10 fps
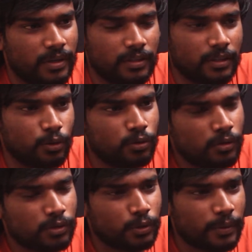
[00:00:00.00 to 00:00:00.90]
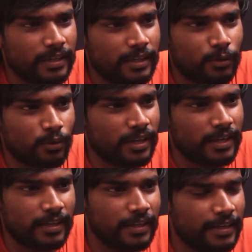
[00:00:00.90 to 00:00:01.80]
இப்போ இந்த டூ தௌசண்ட் டுவெண்ட்டி
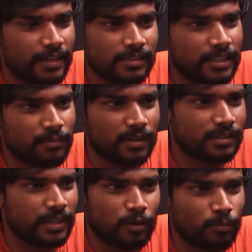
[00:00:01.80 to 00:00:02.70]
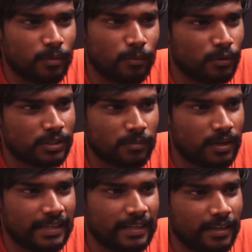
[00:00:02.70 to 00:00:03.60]
டூலேயே இந்தியன் சினிமாஸ்க்கே ரொம்ப
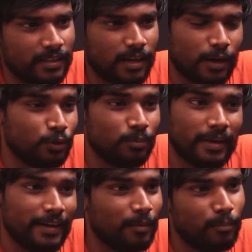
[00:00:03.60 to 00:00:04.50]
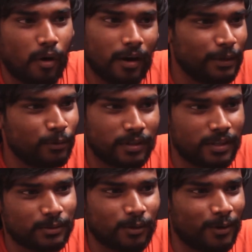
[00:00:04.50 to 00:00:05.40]
மோசமான இயர் தான் அதுவும் மெயினாக பாலிவுட்
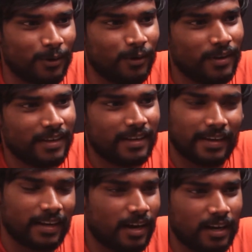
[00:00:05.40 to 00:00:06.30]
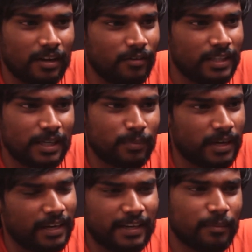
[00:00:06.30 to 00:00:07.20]
தான் சொல்லணும் ஏன்னா அங்கே வந்து
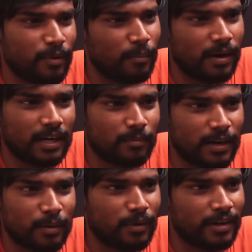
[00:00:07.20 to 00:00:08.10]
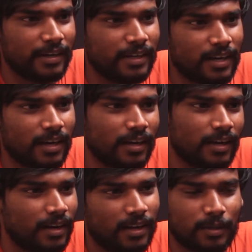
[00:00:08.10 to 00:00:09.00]
இப்போ நிறைய பிரம்மாண்டமான படம் எடுக்கிறாங்க
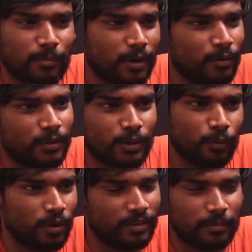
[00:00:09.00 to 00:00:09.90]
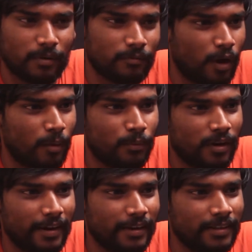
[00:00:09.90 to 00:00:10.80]
ஆனால் அந்த படம் வந்து ஒரு விதமாக
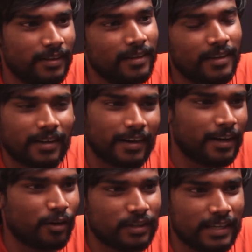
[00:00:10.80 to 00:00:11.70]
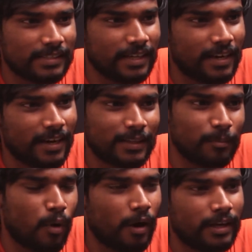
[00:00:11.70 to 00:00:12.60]
ஃப்ளாப்பும் ஆகிடுது ரெண்டாவது ரீசன் என்ன
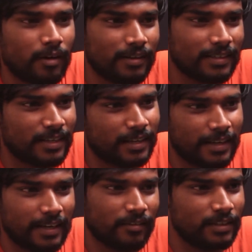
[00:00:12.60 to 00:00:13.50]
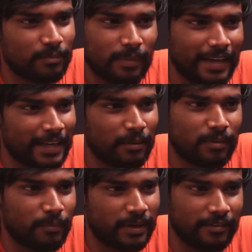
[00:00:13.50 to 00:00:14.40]
இந்த பாய் காட்டுன்ற ட்ரெண்டை வந்து
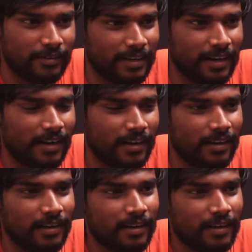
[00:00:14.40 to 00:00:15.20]
பயங்கரமாக பண்ணி விட்டுறாங்க